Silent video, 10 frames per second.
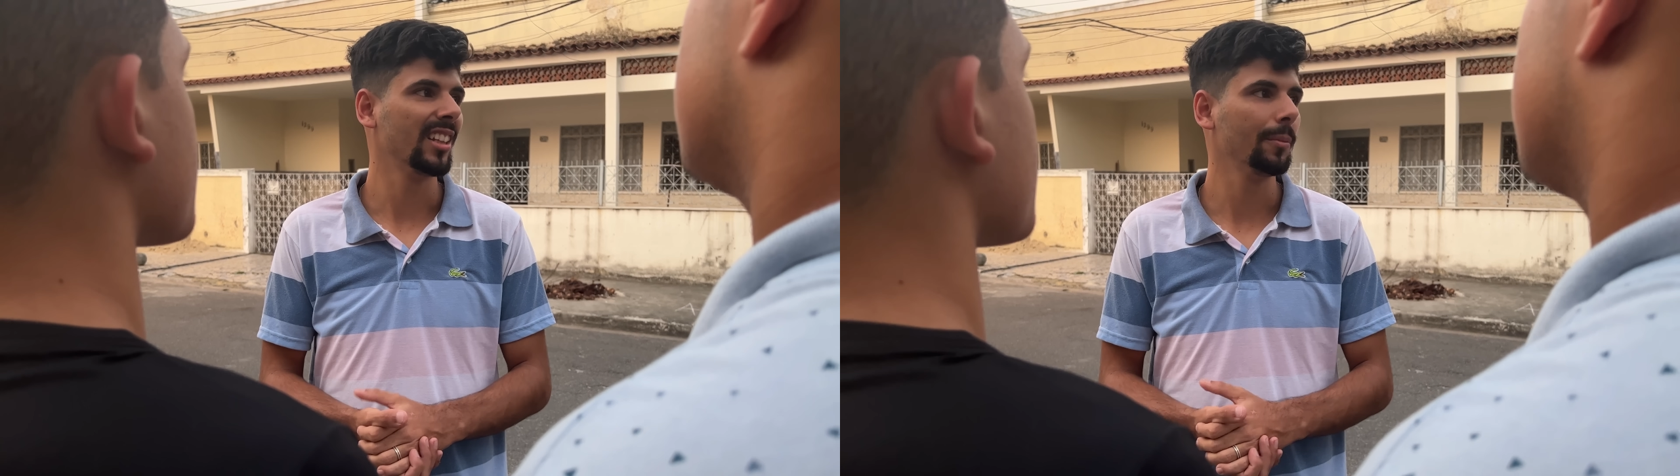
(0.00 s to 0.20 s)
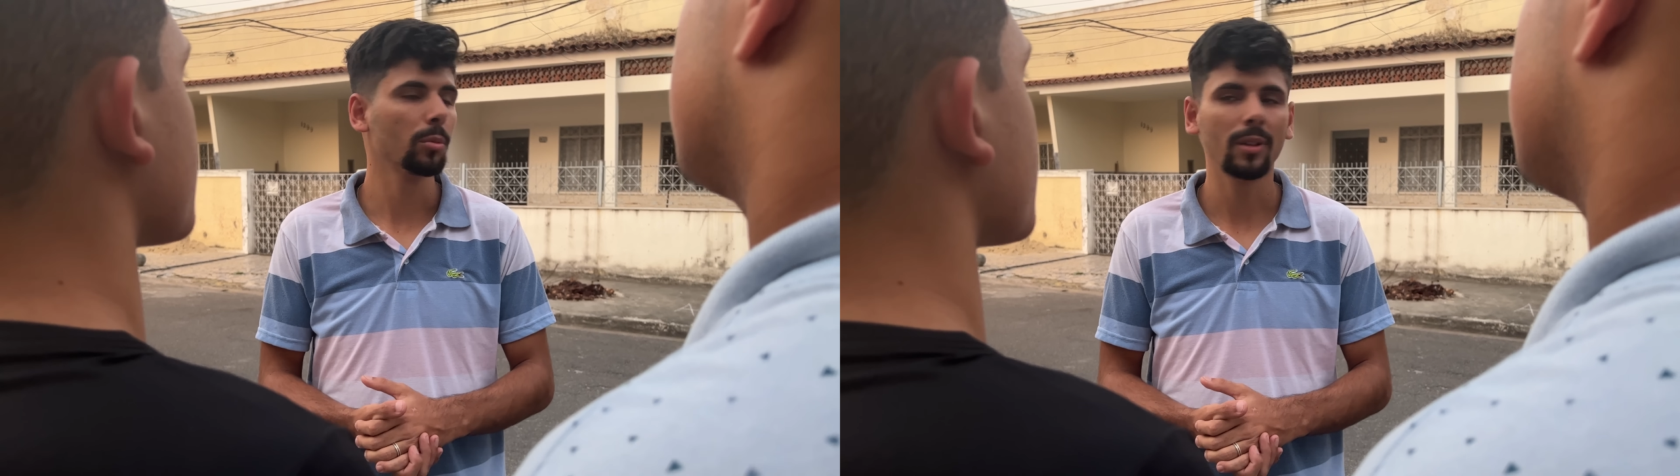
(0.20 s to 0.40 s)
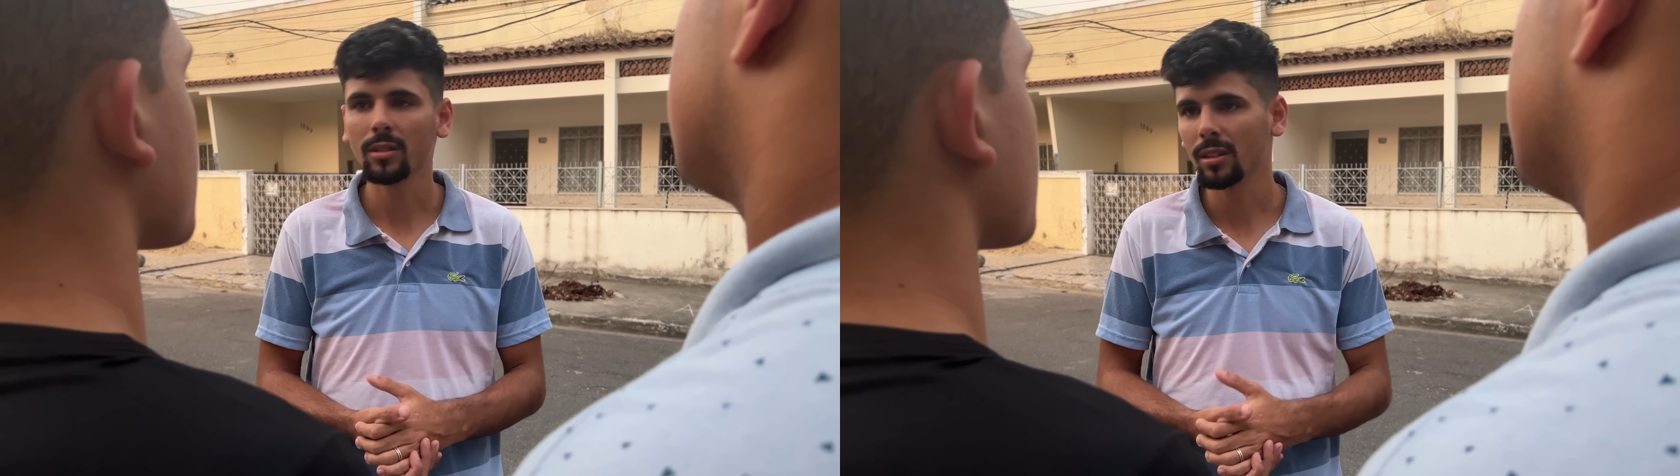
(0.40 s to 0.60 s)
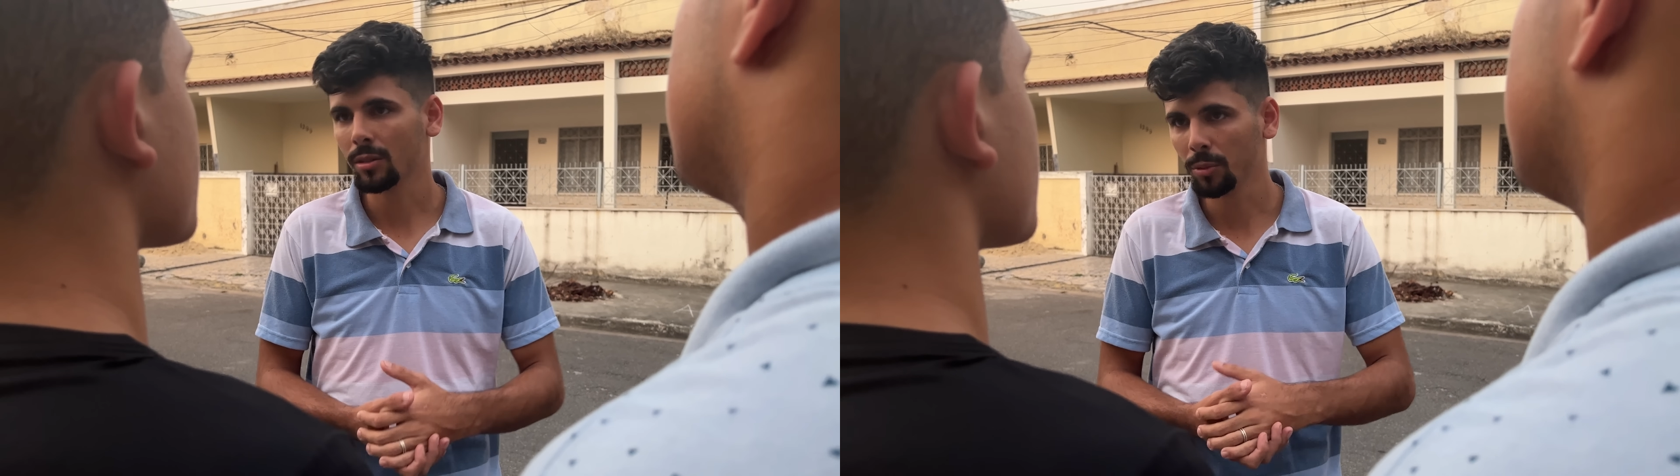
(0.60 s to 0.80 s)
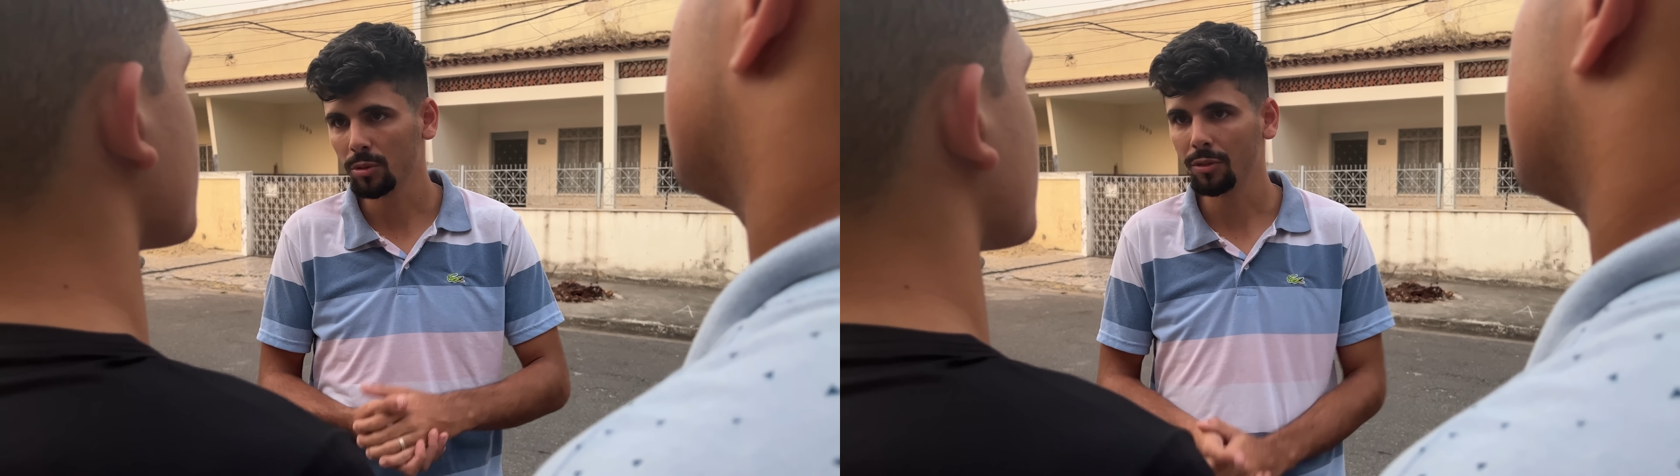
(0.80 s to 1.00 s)
por uma situação
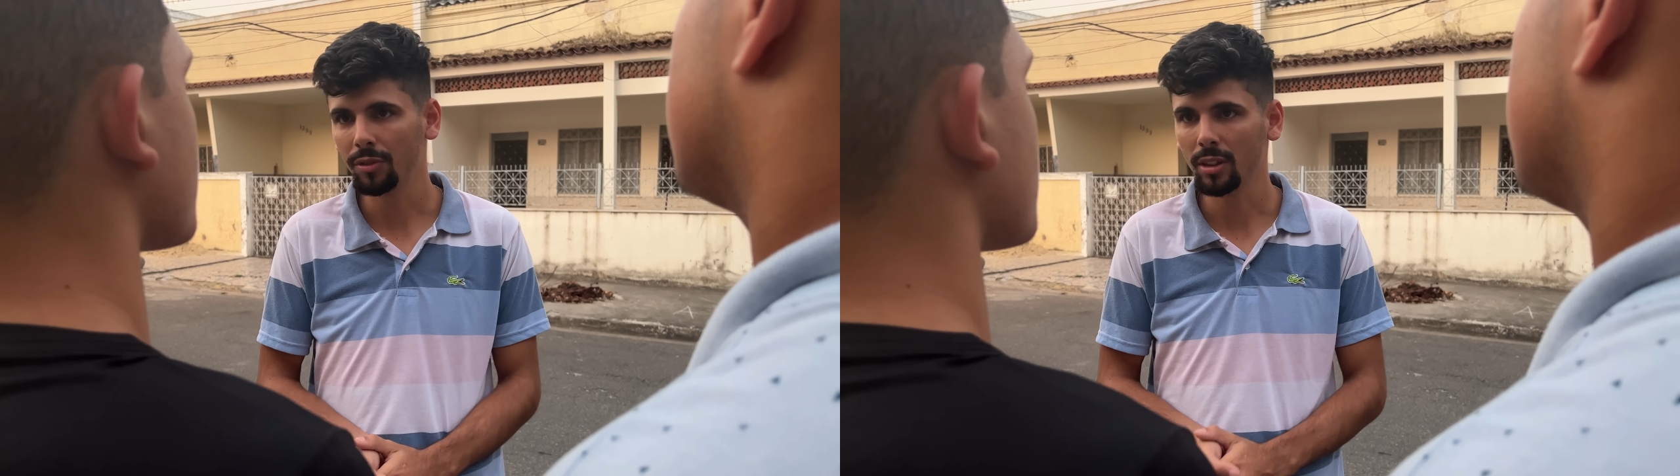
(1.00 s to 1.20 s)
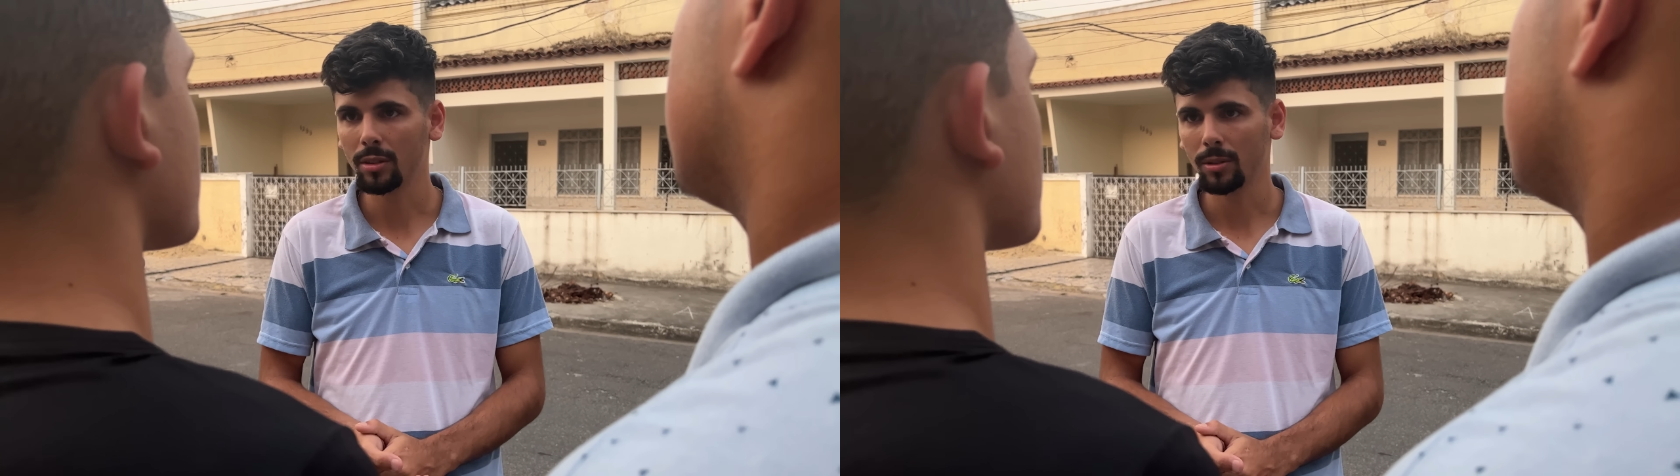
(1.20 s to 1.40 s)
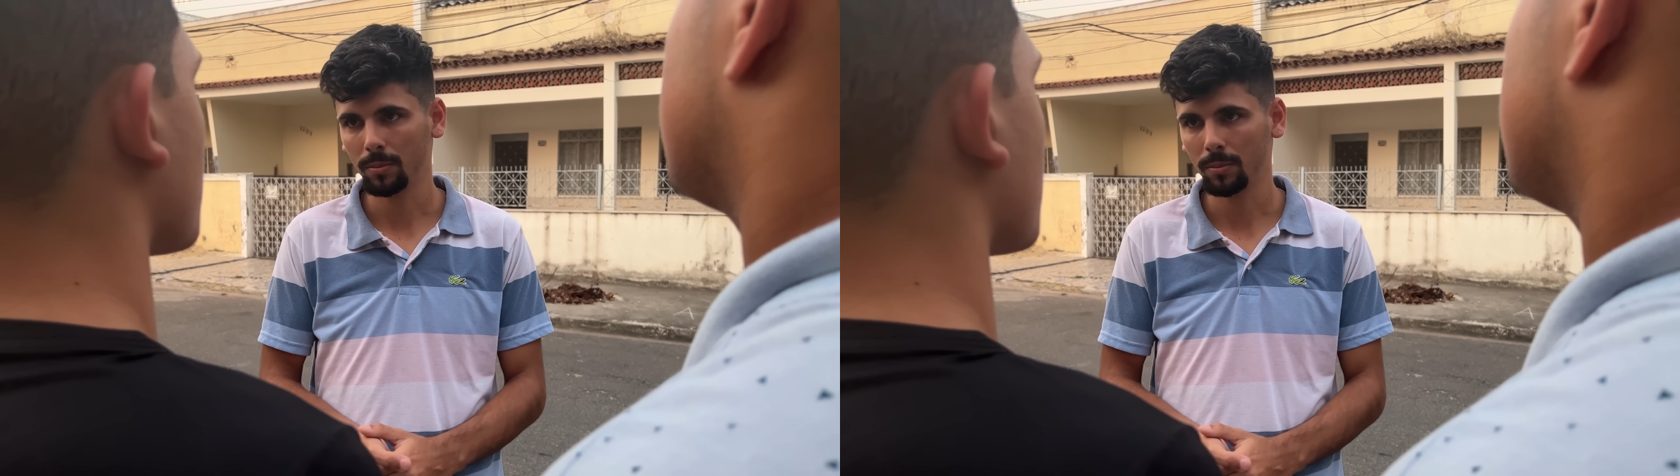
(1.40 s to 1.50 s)
muito difícil.